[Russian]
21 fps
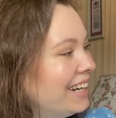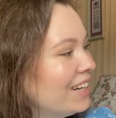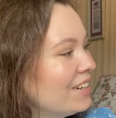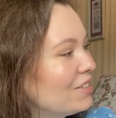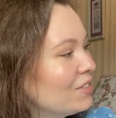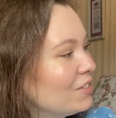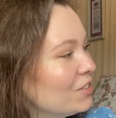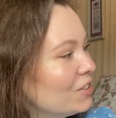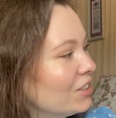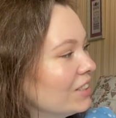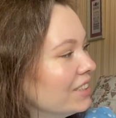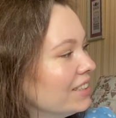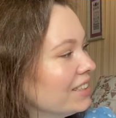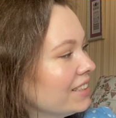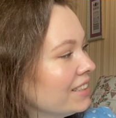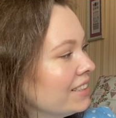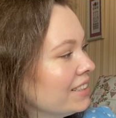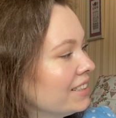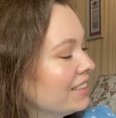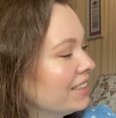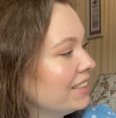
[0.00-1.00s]
Вот.
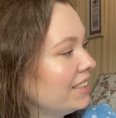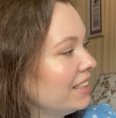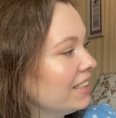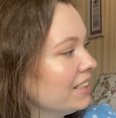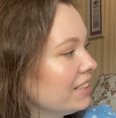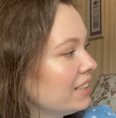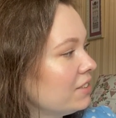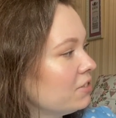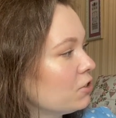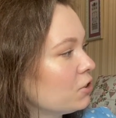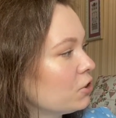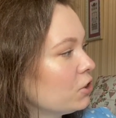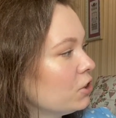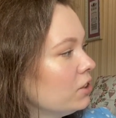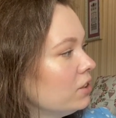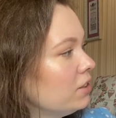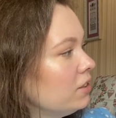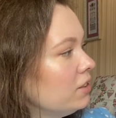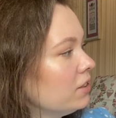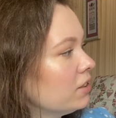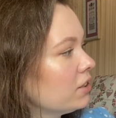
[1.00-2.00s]
Я совершенно
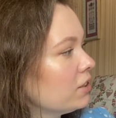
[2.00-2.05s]
не